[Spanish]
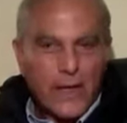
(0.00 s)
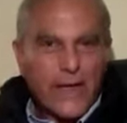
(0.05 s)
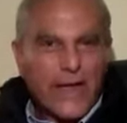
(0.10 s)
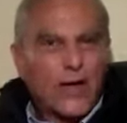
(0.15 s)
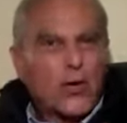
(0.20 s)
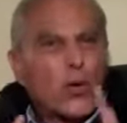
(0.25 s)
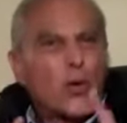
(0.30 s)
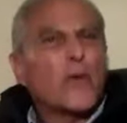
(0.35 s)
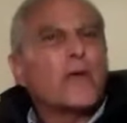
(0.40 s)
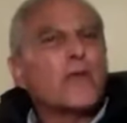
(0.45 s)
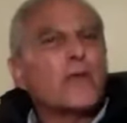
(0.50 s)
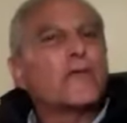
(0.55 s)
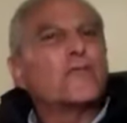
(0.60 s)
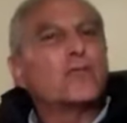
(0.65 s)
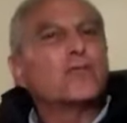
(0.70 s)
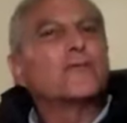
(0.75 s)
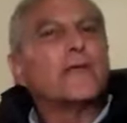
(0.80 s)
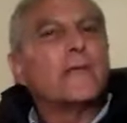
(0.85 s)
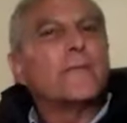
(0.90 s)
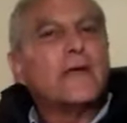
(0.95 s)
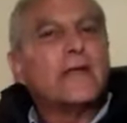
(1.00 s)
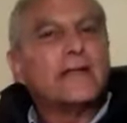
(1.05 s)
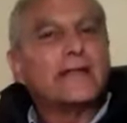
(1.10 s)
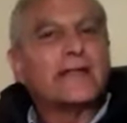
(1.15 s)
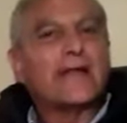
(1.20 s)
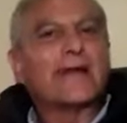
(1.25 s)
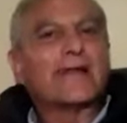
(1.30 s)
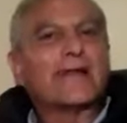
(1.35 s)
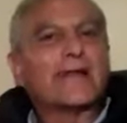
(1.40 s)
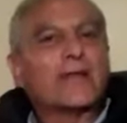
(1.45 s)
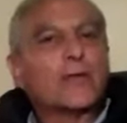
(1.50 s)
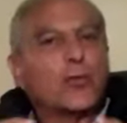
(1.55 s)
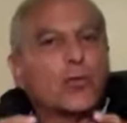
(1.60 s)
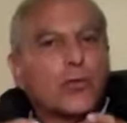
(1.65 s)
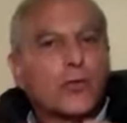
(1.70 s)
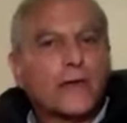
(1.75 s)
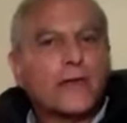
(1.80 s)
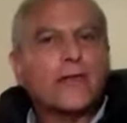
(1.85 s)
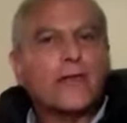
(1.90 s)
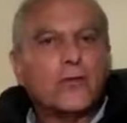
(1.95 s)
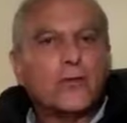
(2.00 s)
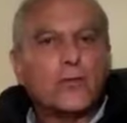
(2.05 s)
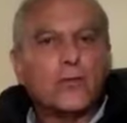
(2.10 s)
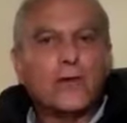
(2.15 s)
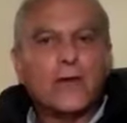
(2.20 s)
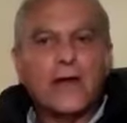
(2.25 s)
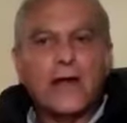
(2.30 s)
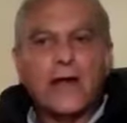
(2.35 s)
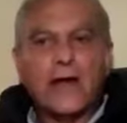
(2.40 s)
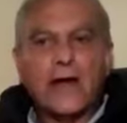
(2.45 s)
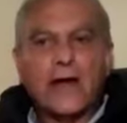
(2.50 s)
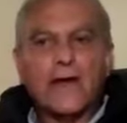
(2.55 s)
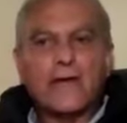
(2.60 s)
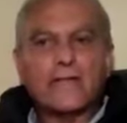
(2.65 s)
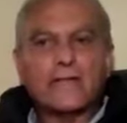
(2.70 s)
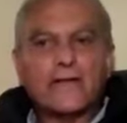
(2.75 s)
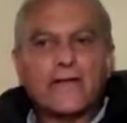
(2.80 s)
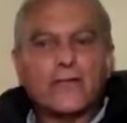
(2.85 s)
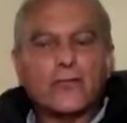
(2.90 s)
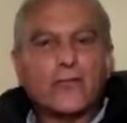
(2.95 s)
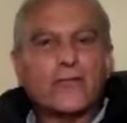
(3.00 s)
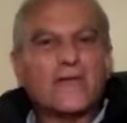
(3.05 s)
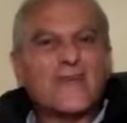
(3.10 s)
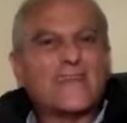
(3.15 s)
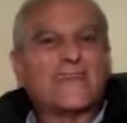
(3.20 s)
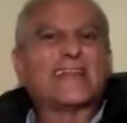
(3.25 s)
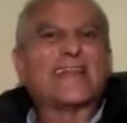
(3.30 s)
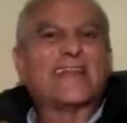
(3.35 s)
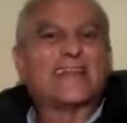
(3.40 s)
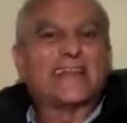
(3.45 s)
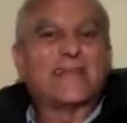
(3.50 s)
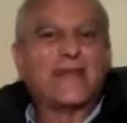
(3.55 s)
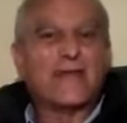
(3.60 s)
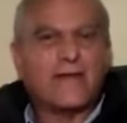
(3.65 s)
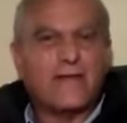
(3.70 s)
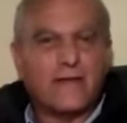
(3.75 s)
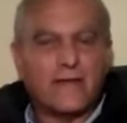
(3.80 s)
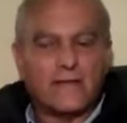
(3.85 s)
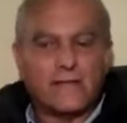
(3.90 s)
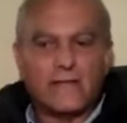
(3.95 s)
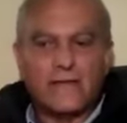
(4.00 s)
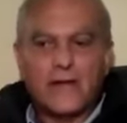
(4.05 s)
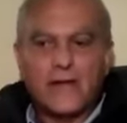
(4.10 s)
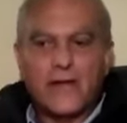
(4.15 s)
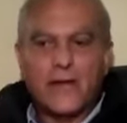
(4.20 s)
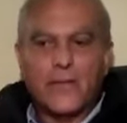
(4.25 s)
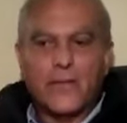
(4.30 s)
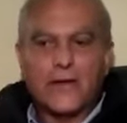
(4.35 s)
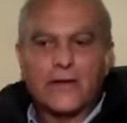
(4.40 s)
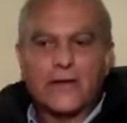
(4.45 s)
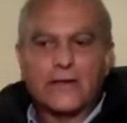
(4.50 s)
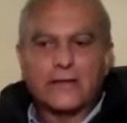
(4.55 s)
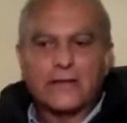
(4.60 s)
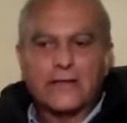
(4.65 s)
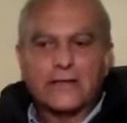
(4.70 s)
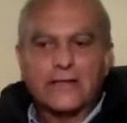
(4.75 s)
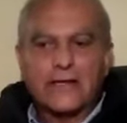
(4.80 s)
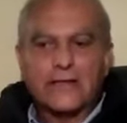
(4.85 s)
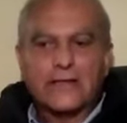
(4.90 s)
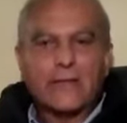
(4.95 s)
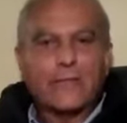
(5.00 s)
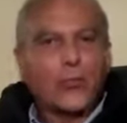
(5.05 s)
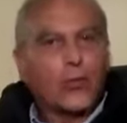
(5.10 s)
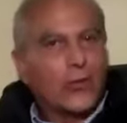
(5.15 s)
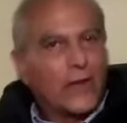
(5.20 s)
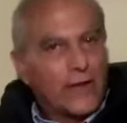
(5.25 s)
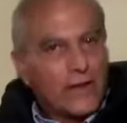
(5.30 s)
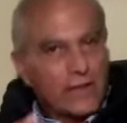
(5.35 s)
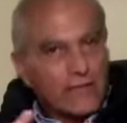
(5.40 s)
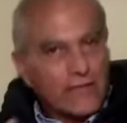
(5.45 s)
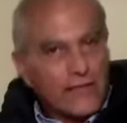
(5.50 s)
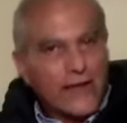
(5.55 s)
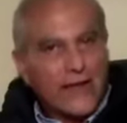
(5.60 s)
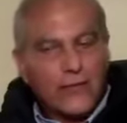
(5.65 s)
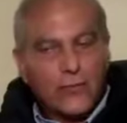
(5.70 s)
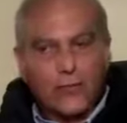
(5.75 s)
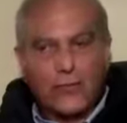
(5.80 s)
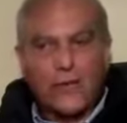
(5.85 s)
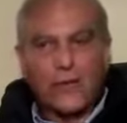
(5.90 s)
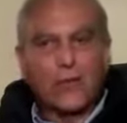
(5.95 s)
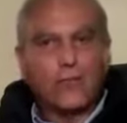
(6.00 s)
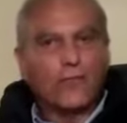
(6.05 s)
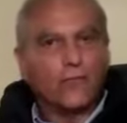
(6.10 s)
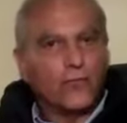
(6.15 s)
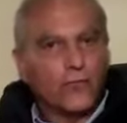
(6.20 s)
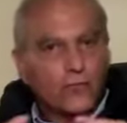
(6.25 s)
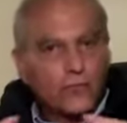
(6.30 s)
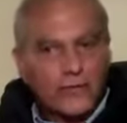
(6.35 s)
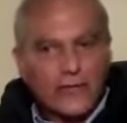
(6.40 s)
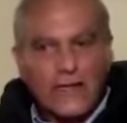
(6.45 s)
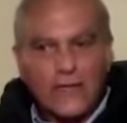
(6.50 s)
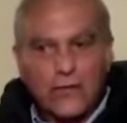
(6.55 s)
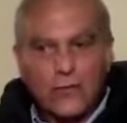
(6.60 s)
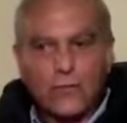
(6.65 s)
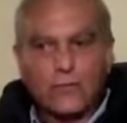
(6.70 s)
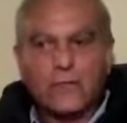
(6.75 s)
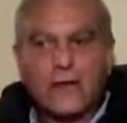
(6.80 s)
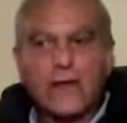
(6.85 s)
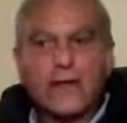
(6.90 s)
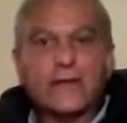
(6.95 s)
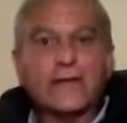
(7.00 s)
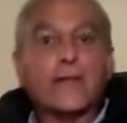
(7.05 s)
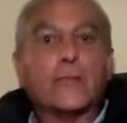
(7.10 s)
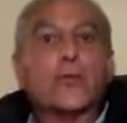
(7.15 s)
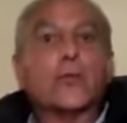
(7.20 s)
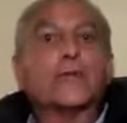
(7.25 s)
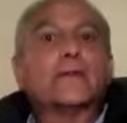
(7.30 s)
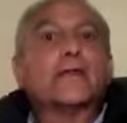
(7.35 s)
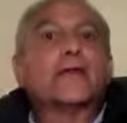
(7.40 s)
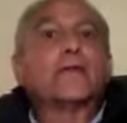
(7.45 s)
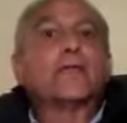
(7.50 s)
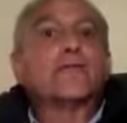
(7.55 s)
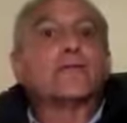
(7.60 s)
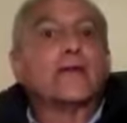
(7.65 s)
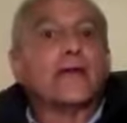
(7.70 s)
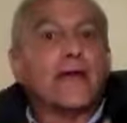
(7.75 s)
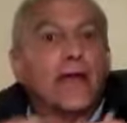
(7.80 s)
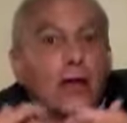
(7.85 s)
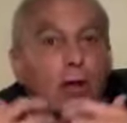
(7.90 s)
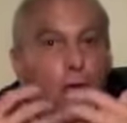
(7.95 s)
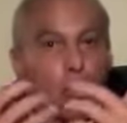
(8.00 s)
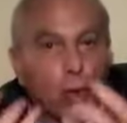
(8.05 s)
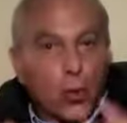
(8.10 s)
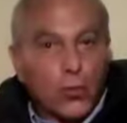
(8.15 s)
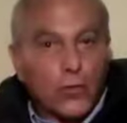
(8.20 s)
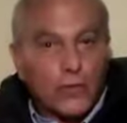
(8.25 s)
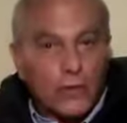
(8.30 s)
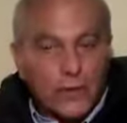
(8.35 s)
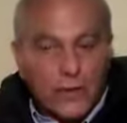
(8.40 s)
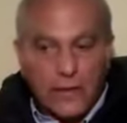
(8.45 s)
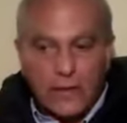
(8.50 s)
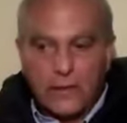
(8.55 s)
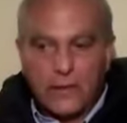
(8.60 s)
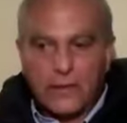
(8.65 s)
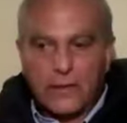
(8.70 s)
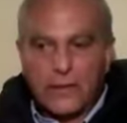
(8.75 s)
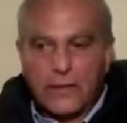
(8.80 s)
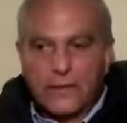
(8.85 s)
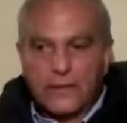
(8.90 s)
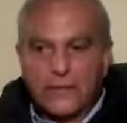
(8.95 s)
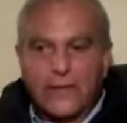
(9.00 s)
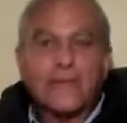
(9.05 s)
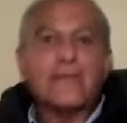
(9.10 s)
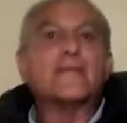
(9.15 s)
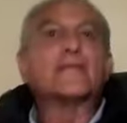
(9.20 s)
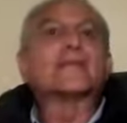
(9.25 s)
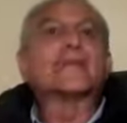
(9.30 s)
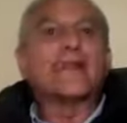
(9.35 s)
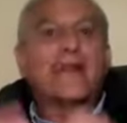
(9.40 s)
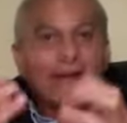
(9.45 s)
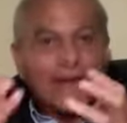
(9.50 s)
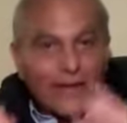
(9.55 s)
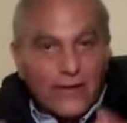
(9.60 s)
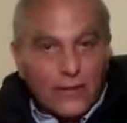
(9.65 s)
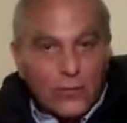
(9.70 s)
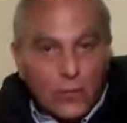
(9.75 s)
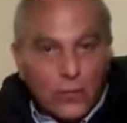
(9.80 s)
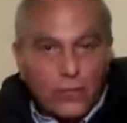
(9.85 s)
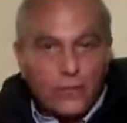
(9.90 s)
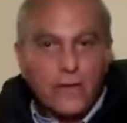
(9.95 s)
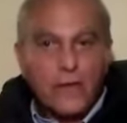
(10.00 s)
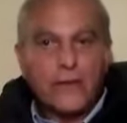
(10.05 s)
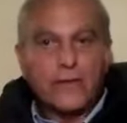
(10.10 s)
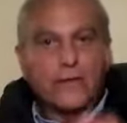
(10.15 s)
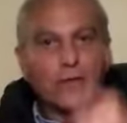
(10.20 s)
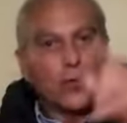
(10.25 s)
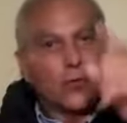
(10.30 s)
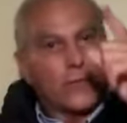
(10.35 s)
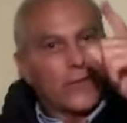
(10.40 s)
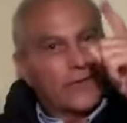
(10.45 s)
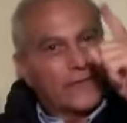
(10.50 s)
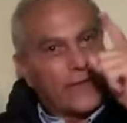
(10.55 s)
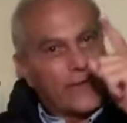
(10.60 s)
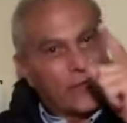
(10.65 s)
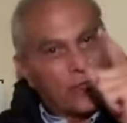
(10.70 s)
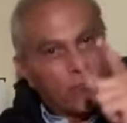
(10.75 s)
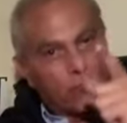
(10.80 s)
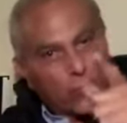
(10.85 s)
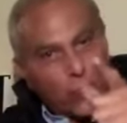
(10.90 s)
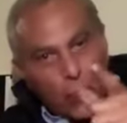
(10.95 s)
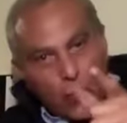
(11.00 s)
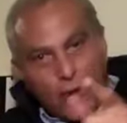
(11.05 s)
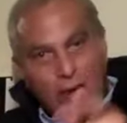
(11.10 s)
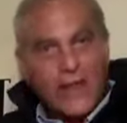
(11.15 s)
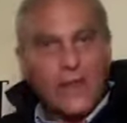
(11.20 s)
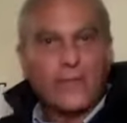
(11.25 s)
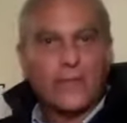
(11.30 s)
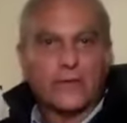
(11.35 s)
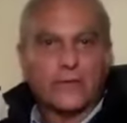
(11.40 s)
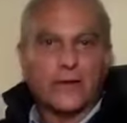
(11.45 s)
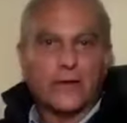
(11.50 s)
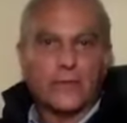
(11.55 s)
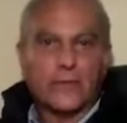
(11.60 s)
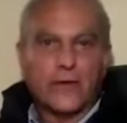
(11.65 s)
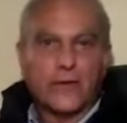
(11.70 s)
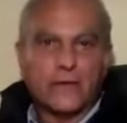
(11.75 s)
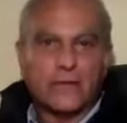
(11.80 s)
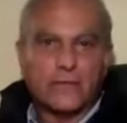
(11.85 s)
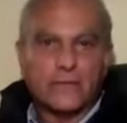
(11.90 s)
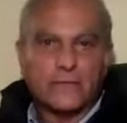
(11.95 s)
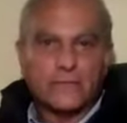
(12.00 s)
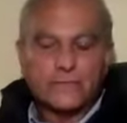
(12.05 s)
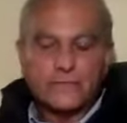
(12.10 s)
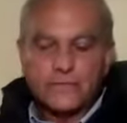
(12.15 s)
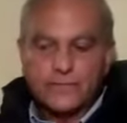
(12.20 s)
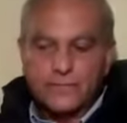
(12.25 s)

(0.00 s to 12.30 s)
El gobierno astutamente ha recurrido a estas dos estrategias para tratar de polarizarnos, de confundirnos, de ponernos en contra, de distraernos de los verdaderos problemas del país.